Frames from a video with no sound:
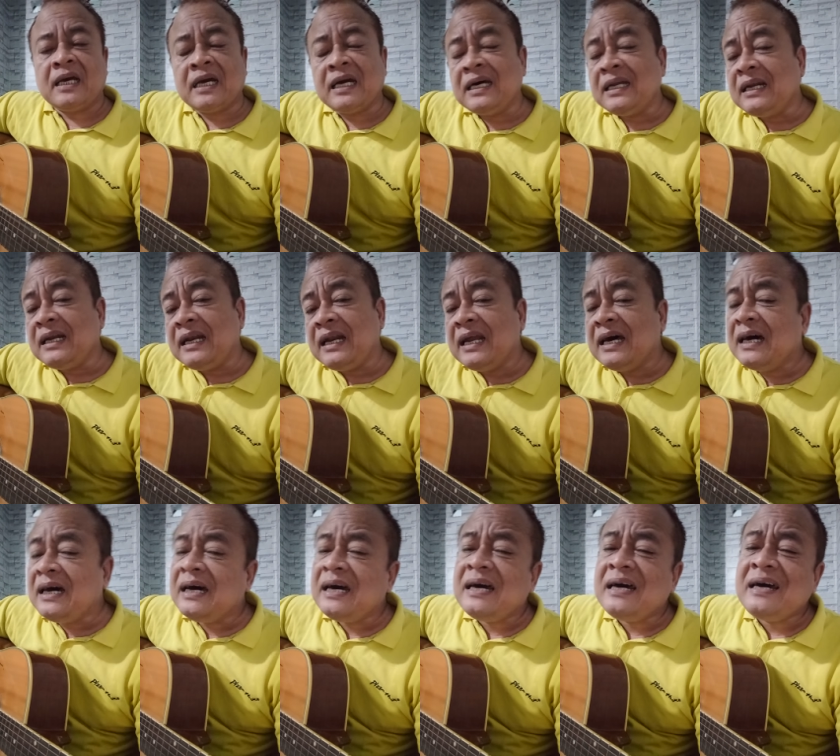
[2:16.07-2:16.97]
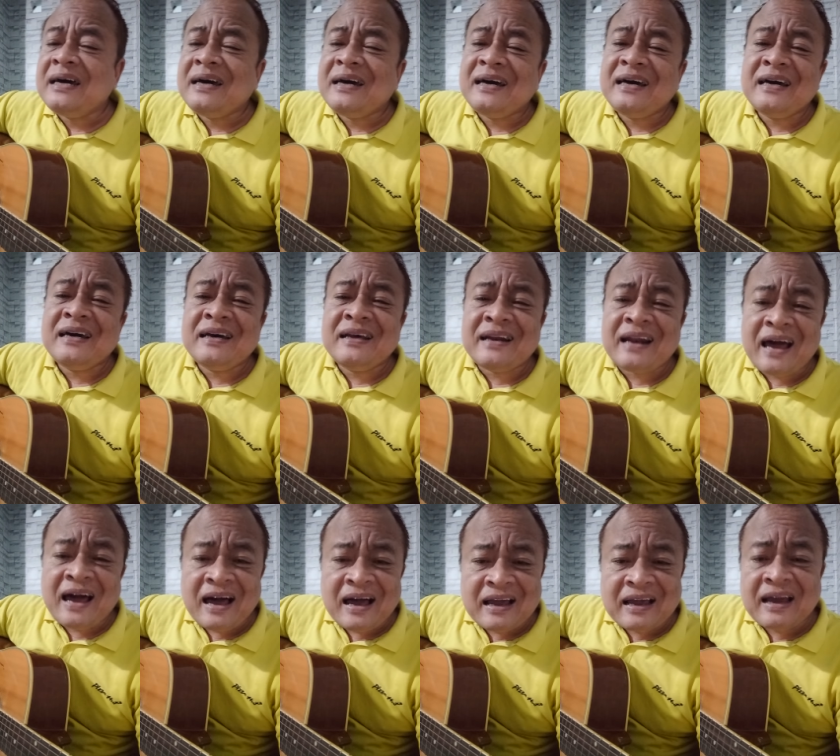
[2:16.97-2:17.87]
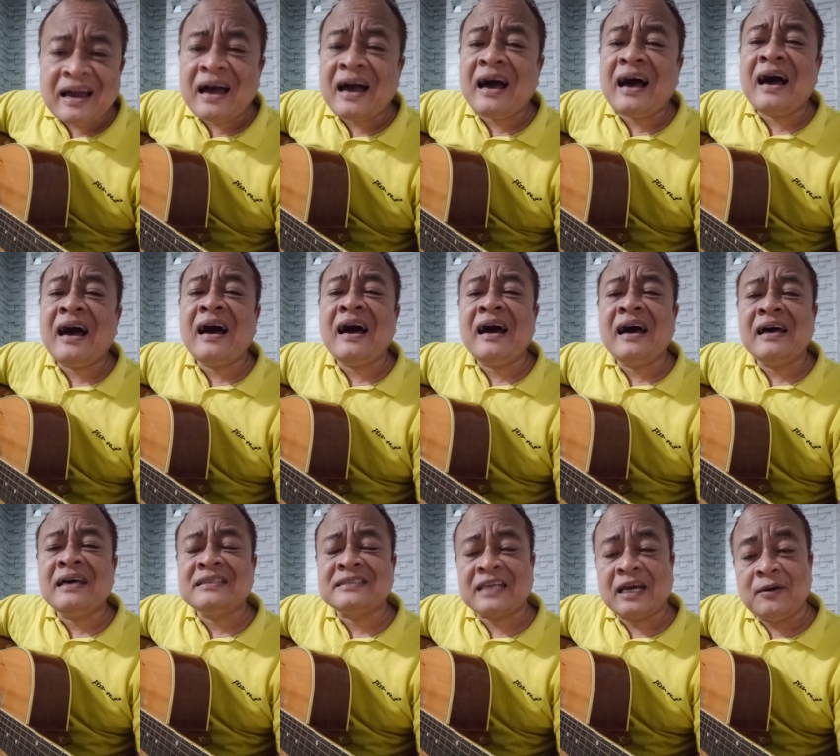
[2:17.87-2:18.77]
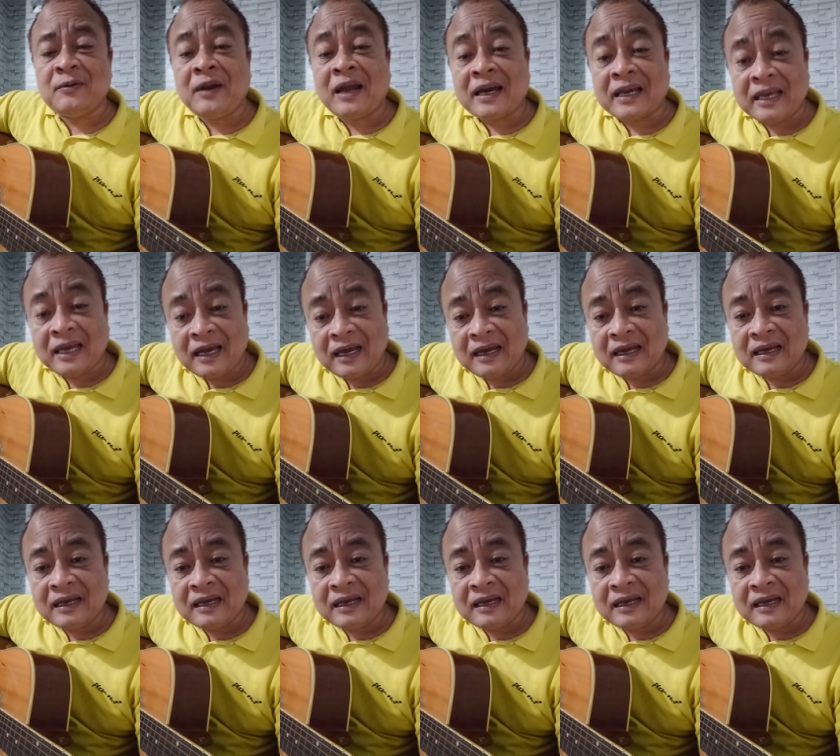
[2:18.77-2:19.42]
Ke neraka Saya ulang ya